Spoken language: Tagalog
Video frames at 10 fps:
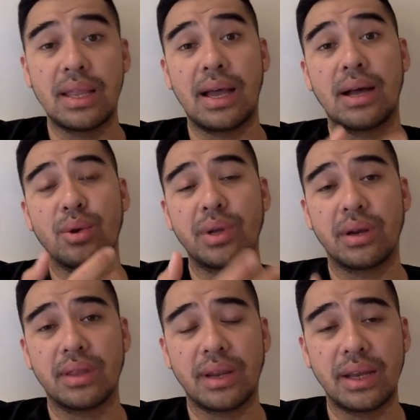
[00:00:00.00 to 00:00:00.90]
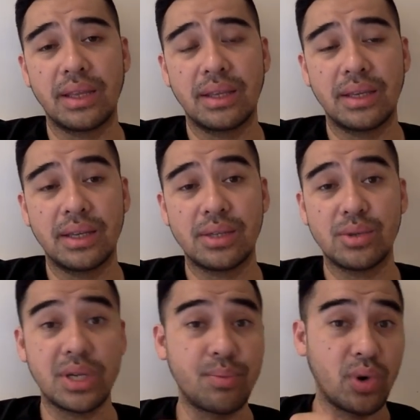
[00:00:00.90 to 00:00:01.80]
na ako'y arthritis,
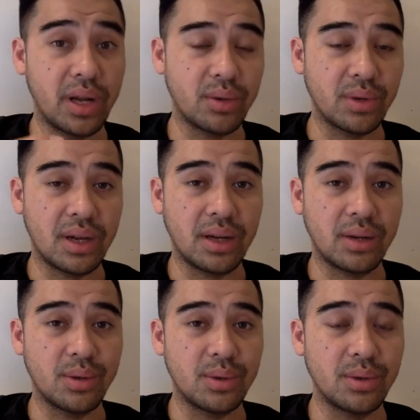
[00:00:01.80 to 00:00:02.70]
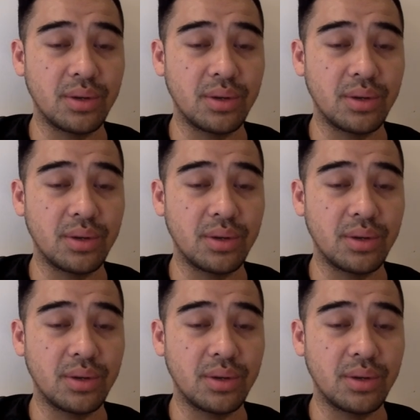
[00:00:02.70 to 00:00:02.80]
unsay buhaton na ako.